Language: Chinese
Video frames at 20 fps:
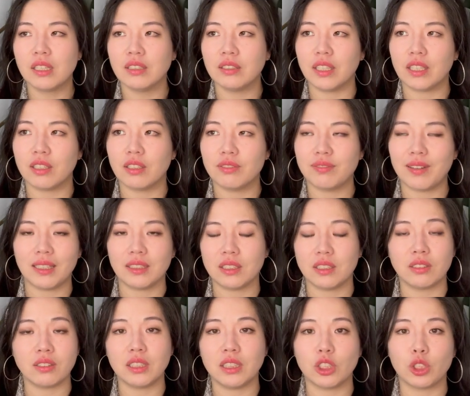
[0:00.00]
那个发
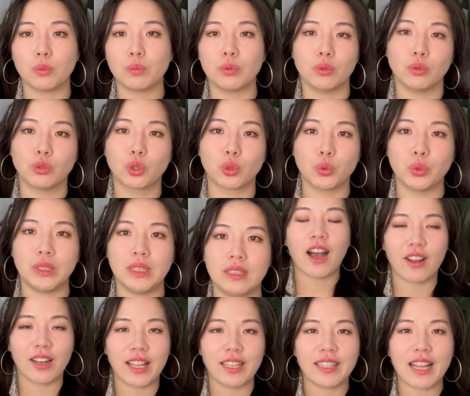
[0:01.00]
型你是不用注意。
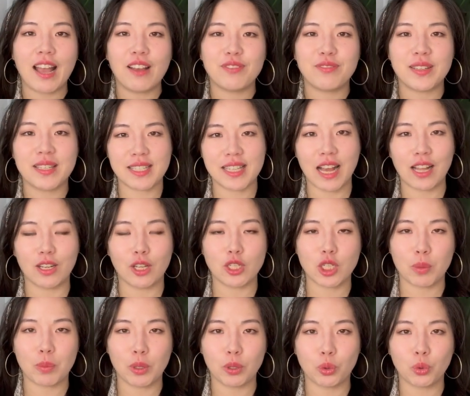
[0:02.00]
好了，那分享了这么。